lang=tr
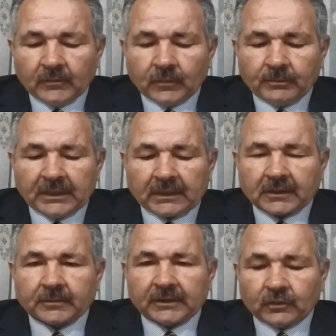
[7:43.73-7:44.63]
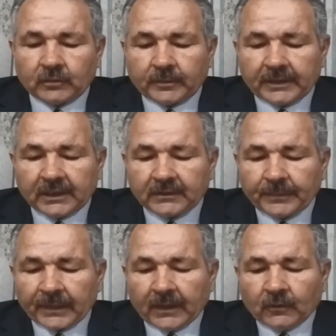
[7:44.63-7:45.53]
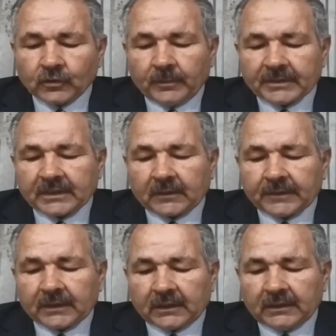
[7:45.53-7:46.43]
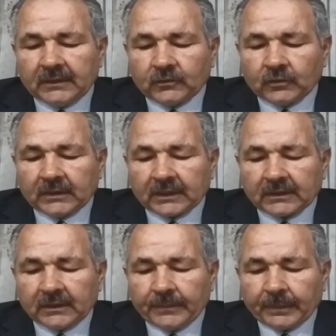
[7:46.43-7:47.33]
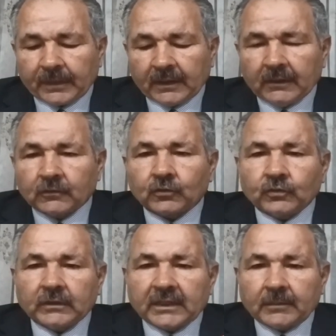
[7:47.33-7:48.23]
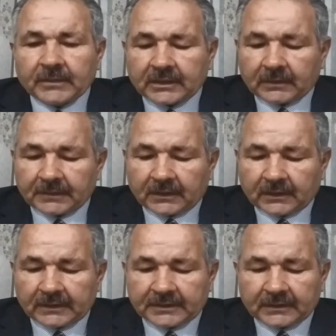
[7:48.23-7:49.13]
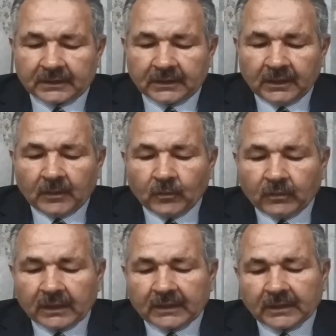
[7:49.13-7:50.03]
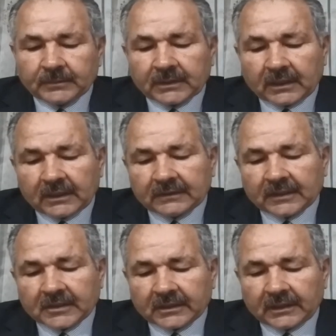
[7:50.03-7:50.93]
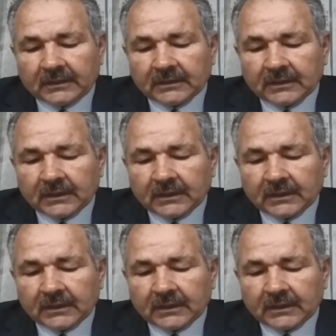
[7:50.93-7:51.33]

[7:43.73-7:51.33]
Bu bir haşmet rububiyet. Şu misafirhane dünyada, şu dünya misafirhanesinde muvakkat bir hayat geçiren,